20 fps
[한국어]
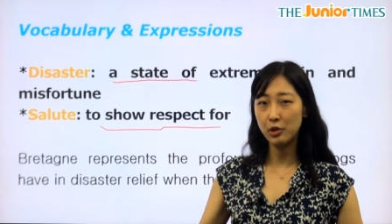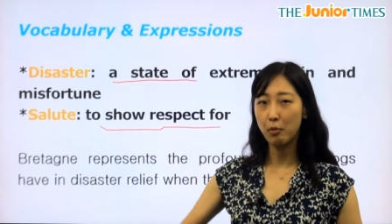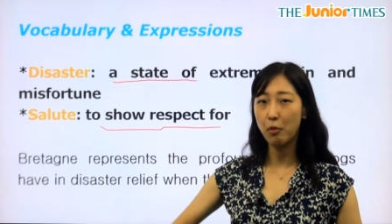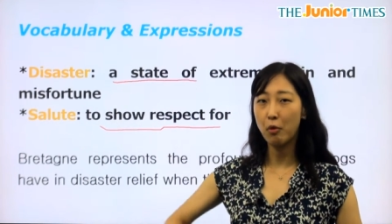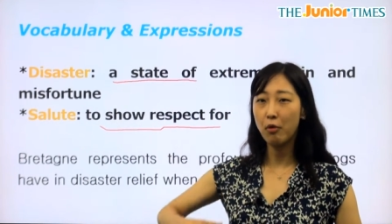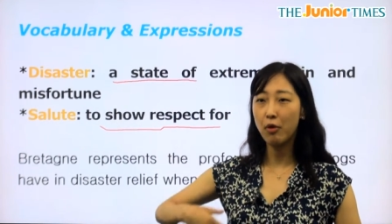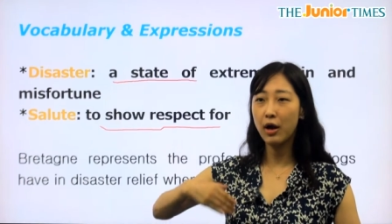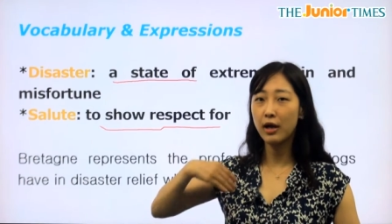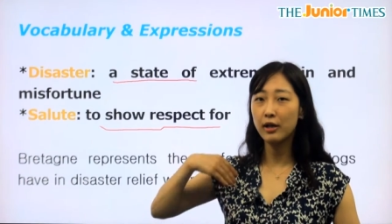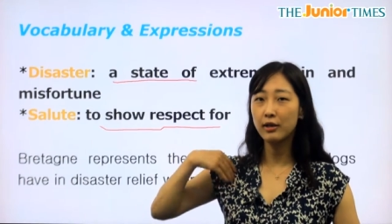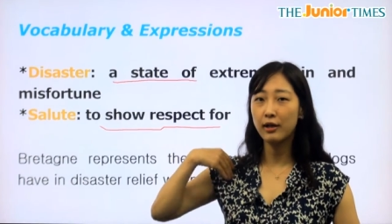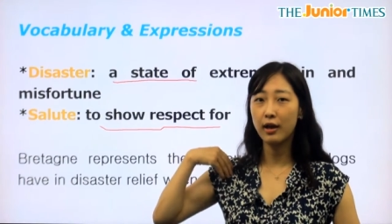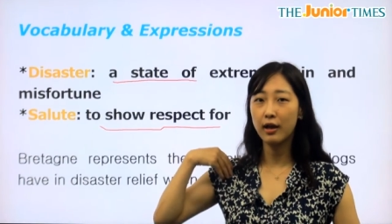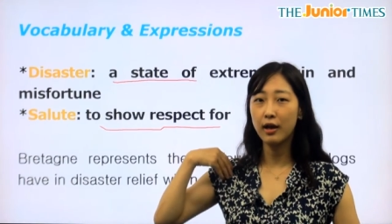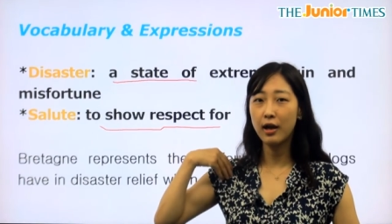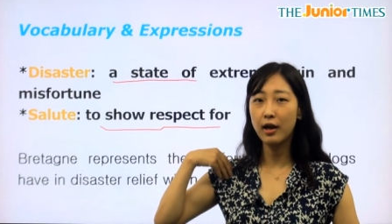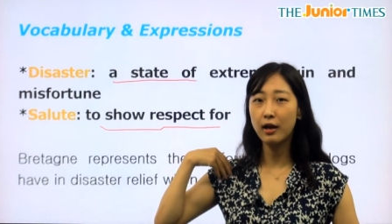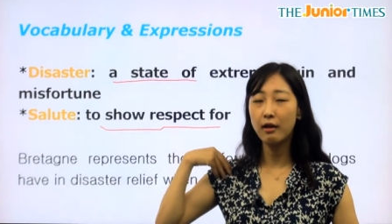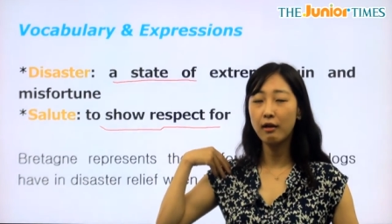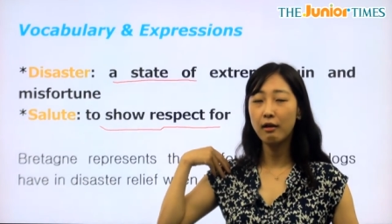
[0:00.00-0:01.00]
뭔가
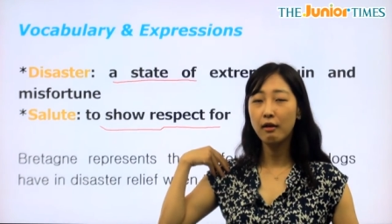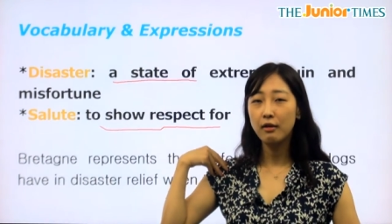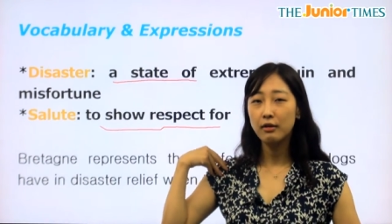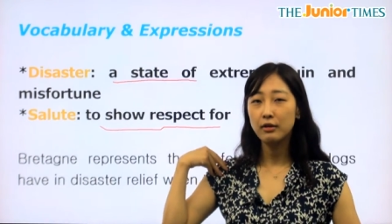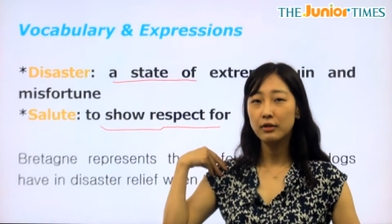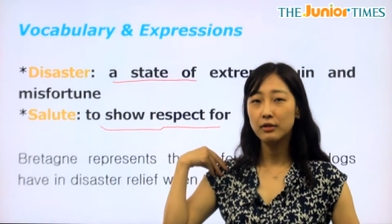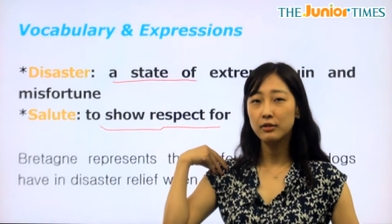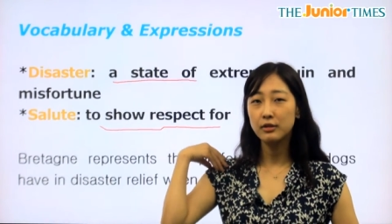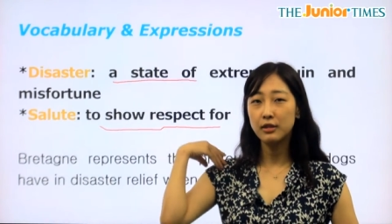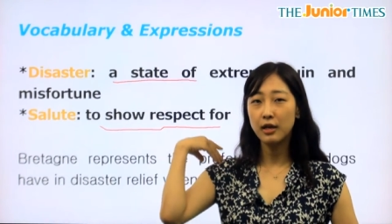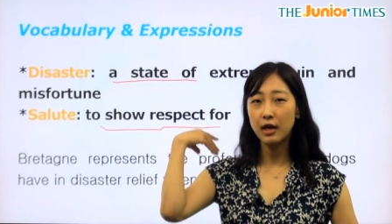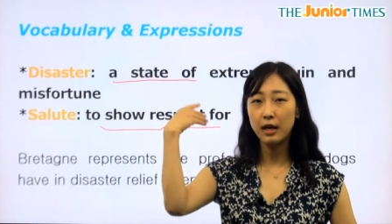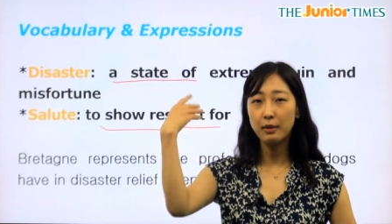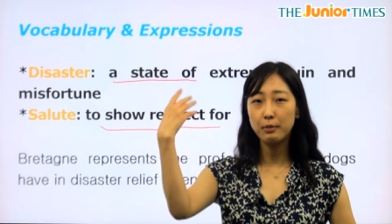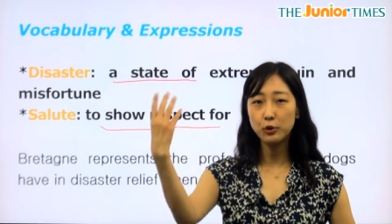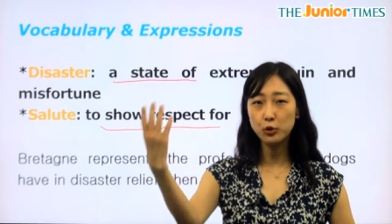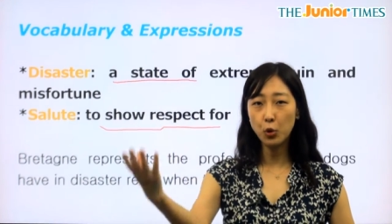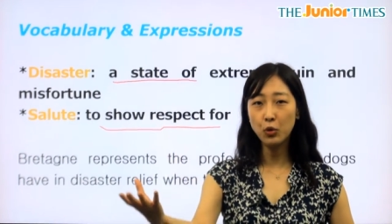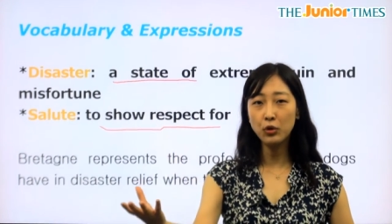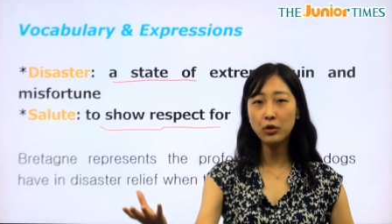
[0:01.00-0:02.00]
내가 그
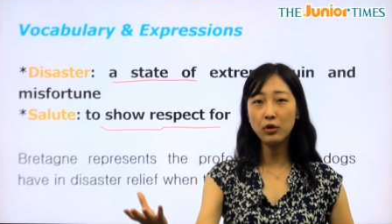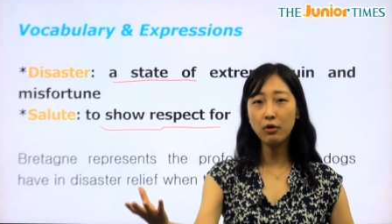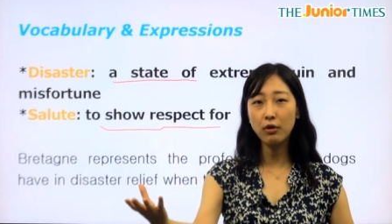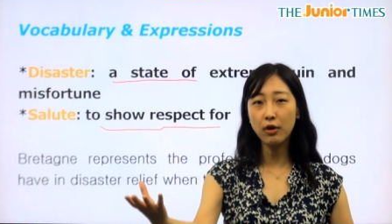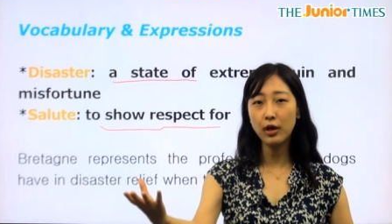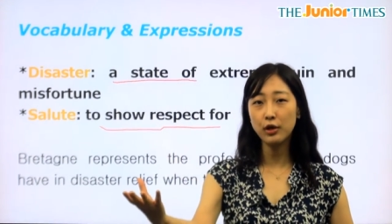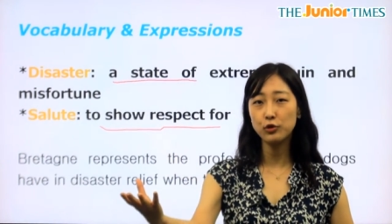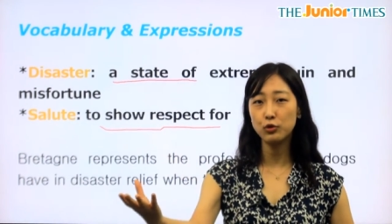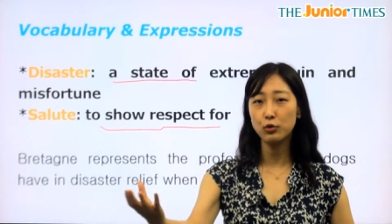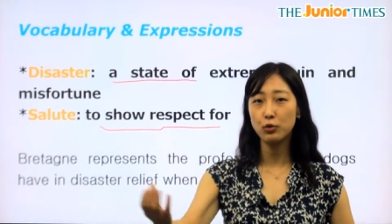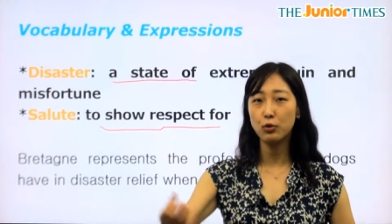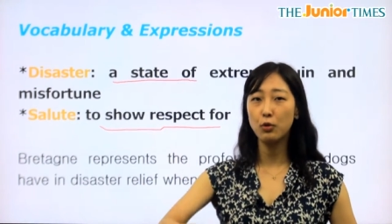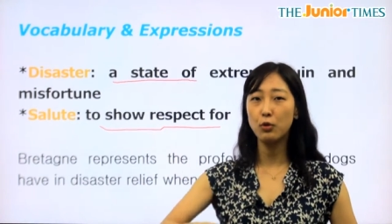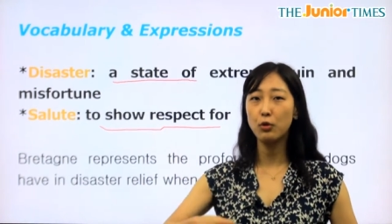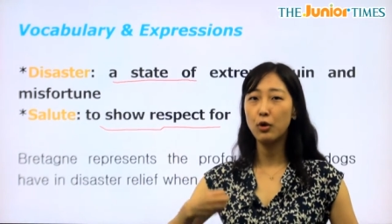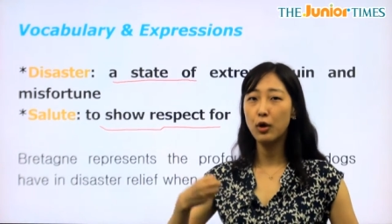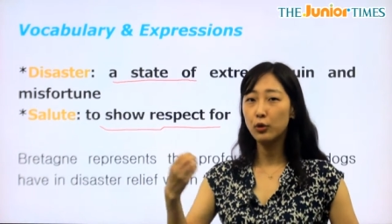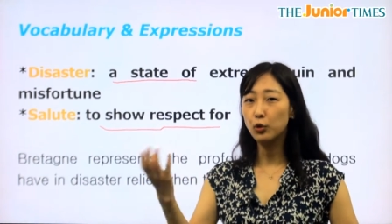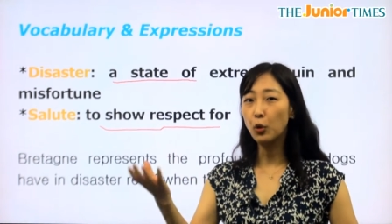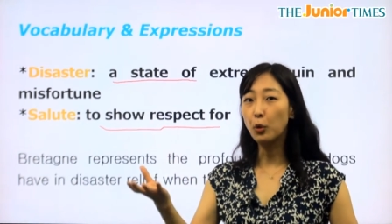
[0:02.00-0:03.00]
사람을
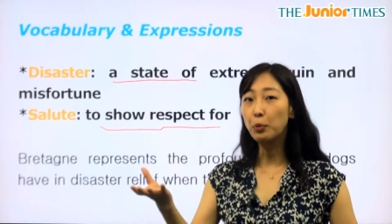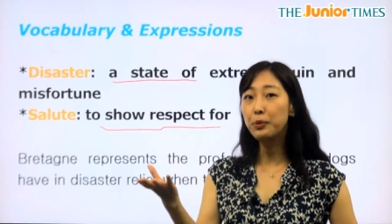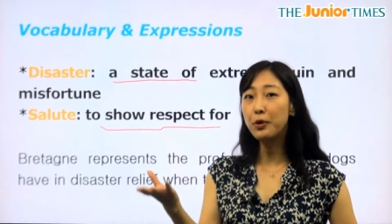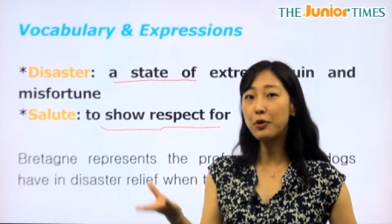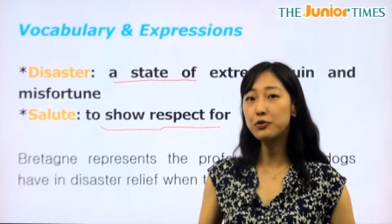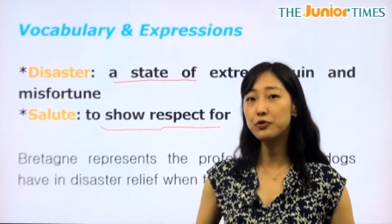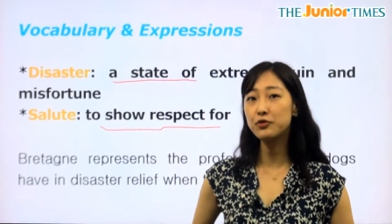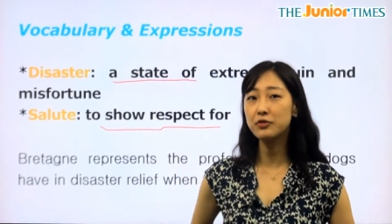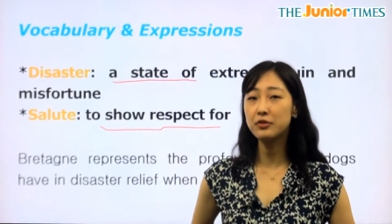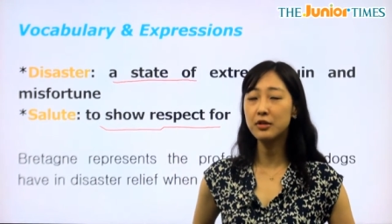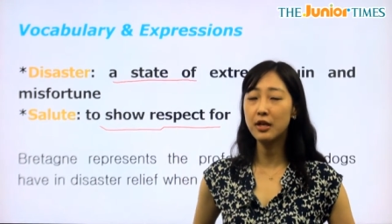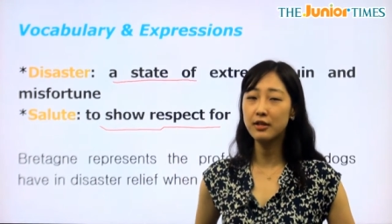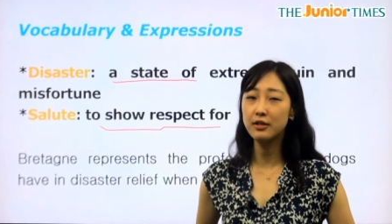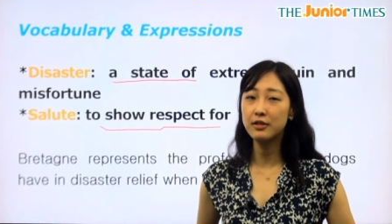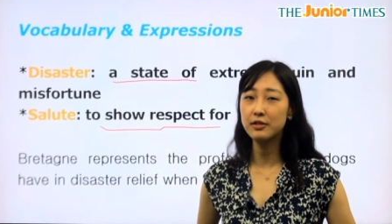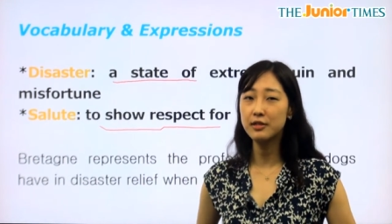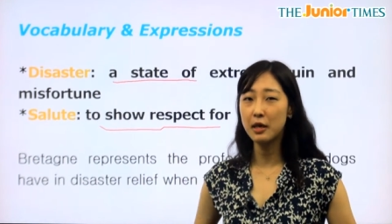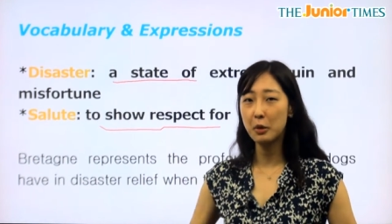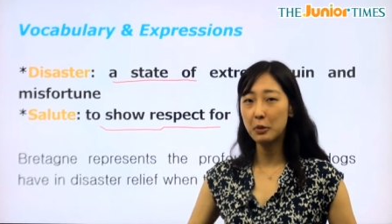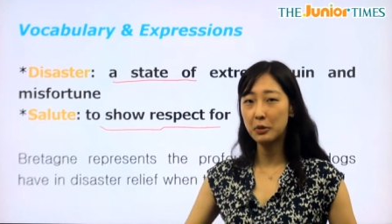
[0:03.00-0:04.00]
존경해주고
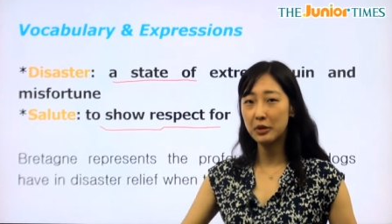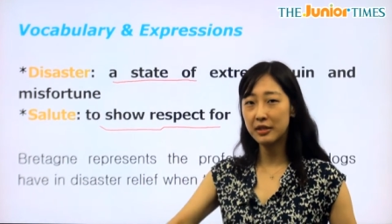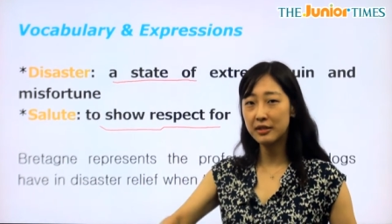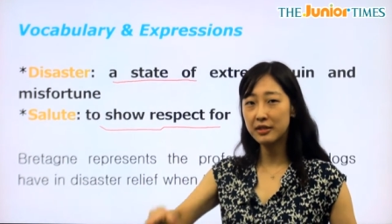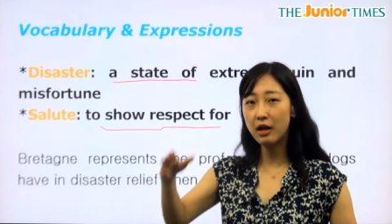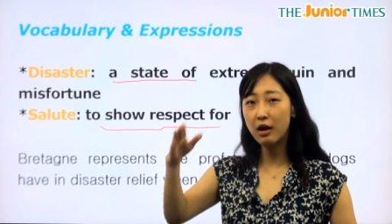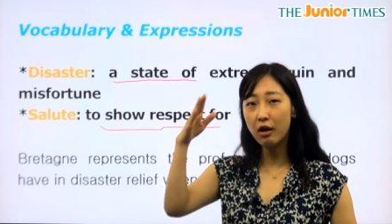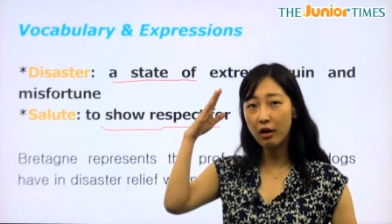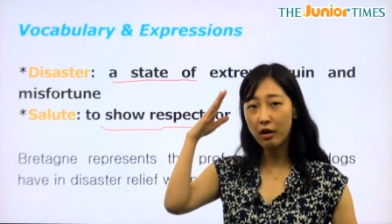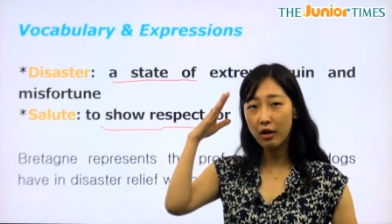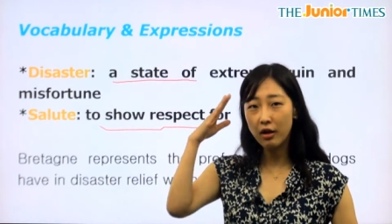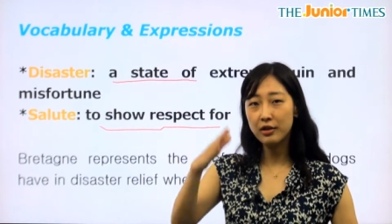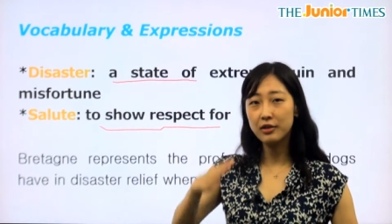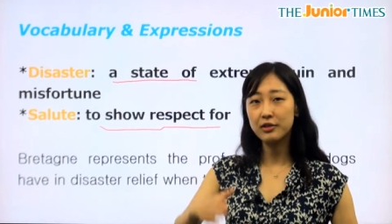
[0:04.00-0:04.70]
높여준다는 차원에서